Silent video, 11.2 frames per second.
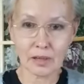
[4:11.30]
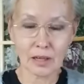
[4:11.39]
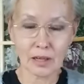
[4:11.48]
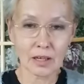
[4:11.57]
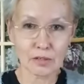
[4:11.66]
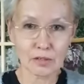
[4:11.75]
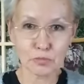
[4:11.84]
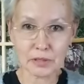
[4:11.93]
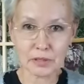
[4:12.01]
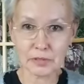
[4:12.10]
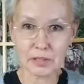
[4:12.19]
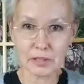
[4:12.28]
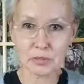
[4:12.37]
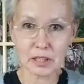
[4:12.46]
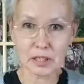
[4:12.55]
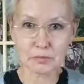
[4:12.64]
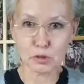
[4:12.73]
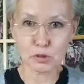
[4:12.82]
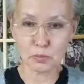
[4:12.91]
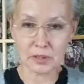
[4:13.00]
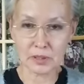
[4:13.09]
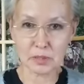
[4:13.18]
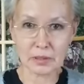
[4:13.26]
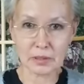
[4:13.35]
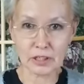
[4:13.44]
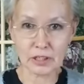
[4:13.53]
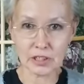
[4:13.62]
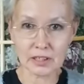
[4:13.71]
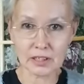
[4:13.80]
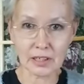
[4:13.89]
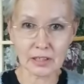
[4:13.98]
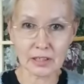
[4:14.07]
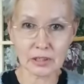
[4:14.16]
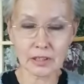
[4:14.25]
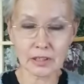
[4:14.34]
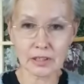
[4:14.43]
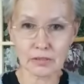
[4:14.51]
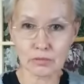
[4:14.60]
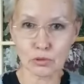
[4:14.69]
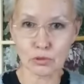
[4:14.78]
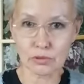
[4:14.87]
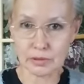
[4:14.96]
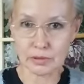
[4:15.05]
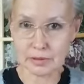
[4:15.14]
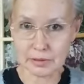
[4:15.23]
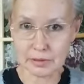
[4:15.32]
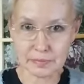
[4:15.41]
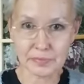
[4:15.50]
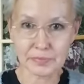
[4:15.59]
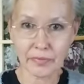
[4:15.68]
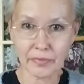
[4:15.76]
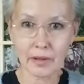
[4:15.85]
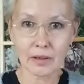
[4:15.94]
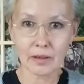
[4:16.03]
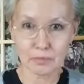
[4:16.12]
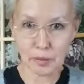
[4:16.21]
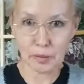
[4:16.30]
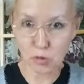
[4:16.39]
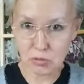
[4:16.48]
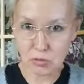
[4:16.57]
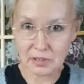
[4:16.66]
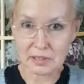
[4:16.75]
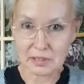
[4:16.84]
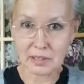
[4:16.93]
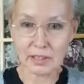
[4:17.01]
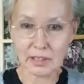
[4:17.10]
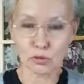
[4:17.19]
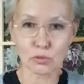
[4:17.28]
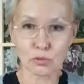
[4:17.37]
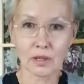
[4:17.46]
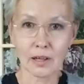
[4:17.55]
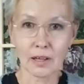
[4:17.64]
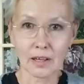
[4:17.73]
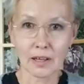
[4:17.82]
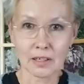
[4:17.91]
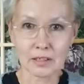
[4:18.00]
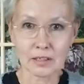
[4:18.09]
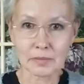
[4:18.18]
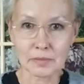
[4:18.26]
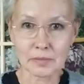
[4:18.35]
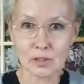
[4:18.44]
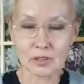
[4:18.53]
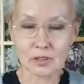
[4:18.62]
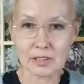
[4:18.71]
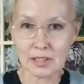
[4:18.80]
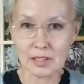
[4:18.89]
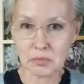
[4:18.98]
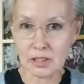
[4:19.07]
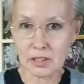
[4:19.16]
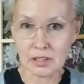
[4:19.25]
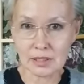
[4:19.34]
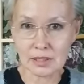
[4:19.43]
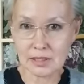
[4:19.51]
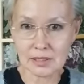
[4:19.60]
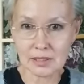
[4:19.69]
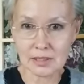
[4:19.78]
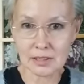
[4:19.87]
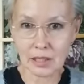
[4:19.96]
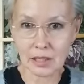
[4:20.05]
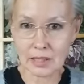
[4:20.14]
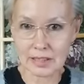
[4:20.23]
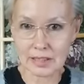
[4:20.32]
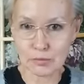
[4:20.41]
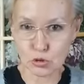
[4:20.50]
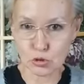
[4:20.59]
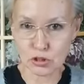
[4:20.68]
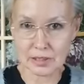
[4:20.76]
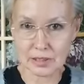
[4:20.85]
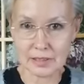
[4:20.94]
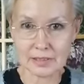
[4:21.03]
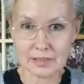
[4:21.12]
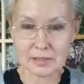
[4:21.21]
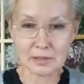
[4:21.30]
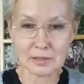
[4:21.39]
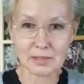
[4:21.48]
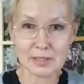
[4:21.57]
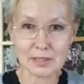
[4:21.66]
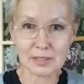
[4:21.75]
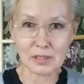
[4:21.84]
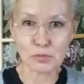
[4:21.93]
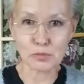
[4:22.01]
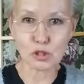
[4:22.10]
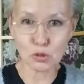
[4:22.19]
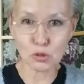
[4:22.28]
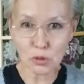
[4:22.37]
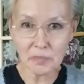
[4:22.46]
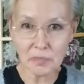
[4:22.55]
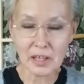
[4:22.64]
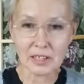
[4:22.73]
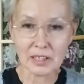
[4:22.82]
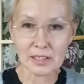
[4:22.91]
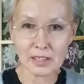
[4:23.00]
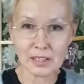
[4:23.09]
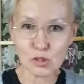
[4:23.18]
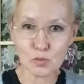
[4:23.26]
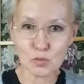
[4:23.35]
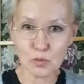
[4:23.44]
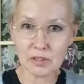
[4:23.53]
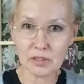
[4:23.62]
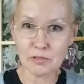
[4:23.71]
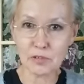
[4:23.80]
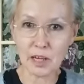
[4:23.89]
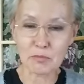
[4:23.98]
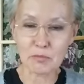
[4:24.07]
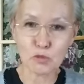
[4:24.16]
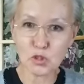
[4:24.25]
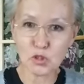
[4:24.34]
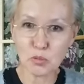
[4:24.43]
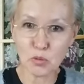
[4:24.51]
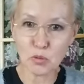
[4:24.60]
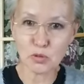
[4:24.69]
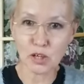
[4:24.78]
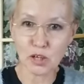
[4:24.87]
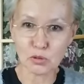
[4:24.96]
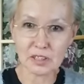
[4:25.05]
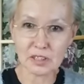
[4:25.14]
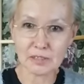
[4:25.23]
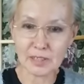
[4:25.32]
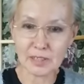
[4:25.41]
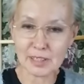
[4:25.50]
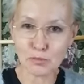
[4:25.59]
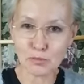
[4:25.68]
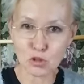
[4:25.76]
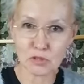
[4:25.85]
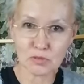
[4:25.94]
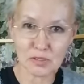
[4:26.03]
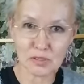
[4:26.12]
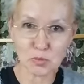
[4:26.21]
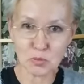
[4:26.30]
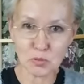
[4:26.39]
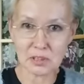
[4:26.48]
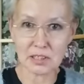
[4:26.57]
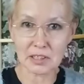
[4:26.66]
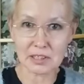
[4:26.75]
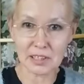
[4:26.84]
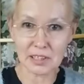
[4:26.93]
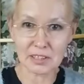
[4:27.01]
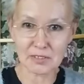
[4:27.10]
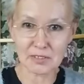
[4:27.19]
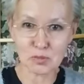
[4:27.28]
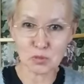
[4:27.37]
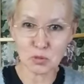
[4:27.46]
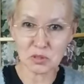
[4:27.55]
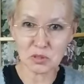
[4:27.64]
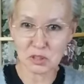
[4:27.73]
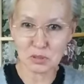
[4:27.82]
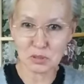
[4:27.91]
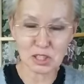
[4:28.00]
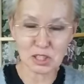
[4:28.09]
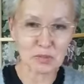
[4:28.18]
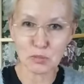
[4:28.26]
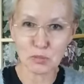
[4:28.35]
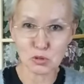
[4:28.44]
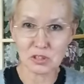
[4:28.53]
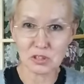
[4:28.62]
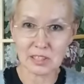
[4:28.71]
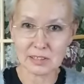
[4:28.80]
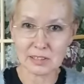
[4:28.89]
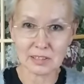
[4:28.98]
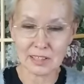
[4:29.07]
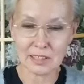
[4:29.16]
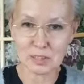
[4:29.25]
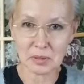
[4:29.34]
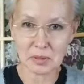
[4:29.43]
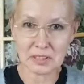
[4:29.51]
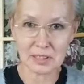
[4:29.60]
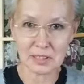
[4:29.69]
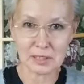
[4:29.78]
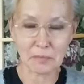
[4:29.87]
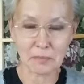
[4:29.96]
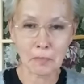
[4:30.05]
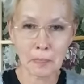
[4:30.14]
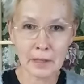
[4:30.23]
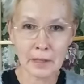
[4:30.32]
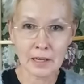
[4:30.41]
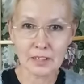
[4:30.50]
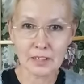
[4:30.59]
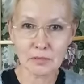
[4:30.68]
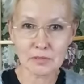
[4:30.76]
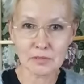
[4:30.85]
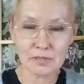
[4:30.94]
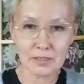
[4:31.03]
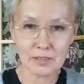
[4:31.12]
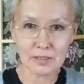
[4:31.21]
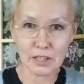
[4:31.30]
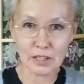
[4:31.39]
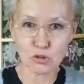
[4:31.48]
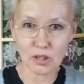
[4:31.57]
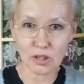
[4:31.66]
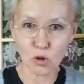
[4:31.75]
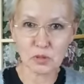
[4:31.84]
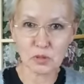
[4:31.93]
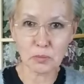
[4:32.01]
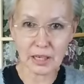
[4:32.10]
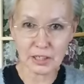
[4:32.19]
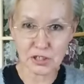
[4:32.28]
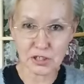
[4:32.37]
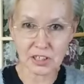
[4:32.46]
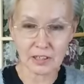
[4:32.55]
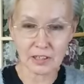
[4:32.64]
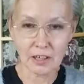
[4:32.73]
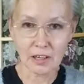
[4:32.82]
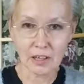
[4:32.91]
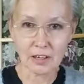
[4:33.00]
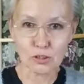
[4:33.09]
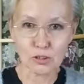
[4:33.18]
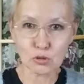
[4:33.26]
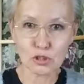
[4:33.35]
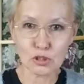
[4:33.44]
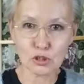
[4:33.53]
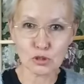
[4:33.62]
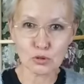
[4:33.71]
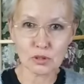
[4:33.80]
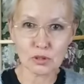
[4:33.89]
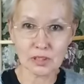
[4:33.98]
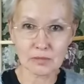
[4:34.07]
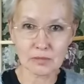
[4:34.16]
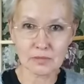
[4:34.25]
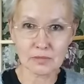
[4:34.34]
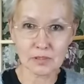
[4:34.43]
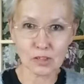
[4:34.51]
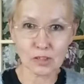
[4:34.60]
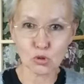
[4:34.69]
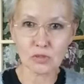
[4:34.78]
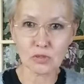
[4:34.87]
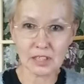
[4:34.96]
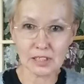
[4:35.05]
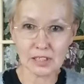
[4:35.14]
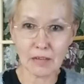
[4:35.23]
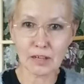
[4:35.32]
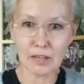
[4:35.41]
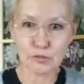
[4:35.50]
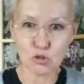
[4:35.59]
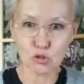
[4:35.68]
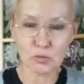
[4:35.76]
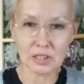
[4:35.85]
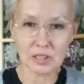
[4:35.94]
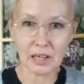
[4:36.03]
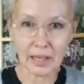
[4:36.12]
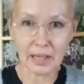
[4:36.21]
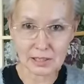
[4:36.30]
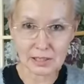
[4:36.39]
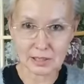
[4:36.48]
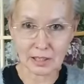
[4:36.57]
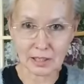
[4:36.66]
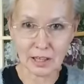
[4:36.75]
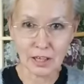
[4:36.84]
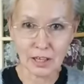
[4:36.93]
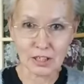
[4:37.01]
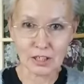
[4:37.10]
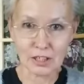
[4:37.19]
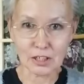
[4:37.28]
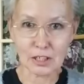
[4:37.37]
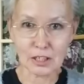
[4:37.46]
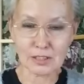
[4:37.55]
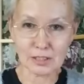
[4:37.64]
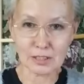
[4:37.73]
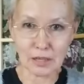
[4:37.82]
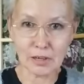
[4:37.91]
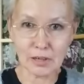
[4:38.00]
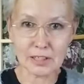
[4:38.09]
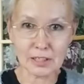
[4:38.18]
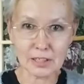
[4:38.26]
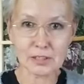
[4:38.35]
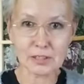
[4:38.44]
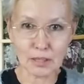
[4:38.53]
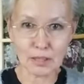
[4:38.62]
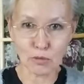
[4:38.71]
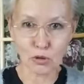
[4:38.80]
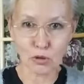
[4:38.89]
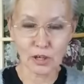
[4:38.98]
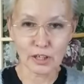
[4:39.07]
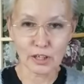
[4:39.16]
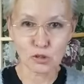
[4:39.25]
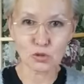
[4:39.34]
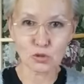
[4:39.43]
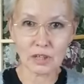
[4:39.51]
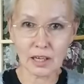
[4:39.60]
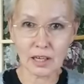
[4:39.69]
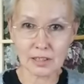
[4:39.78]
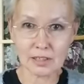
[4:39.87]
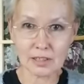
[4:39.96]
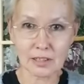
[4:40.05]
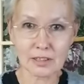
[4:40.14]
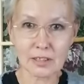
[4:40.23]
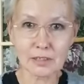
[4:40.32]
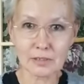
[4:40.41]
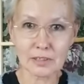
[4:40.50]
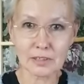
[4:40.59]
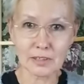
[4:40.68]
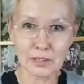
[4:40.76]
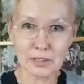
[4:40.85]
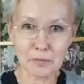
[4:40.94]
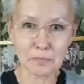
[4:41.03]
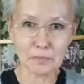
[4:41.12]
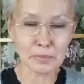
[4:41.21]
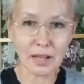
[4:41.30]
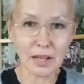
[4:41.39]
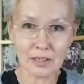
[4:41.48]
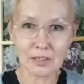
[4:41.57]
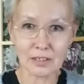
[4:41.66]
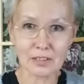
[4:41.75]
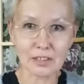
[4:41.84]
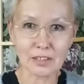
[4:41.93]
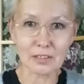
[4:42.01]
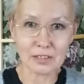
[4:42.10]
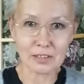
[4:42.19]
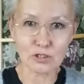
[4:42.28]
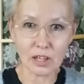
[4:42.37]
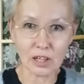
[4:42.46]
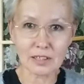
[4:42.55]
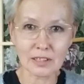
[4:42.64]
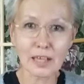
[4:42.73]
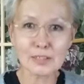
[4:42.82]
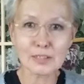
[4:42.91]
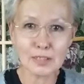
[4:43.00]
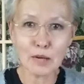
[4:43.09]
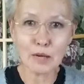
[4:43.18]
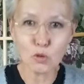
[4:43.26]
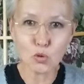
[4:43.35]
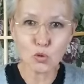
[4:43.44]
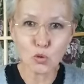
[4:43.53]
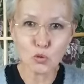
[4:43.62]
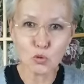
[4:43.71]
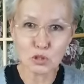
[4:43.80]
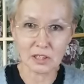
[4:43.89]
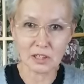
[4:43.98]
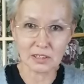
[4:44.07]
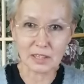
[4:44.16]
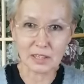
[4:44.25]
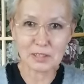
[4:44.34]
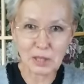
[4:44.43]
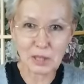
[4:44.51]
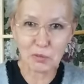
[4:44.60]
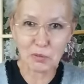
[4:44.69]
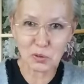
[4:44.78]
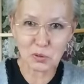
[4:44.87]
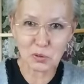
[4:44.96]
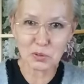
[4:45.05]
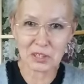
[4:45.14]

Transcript: впервые мне поступило это предложение от Игоря вот, эм, попробовать глину – знаете, мне стало как-то немножечко так э, смешно. Я сразу вспомнила фильм. Вот не помню, как он называется. Может, вы вспомните. Если вспомните, напишите. Мне просто интересно. Я не смогла найти. Там э, речь идет о каком-то мальчике, который что-то там, э, которого заставили в чем-то клясться и заставили есть землю. И он клялся и, и плакал, и кричал, я землю кушал, я землю кушал.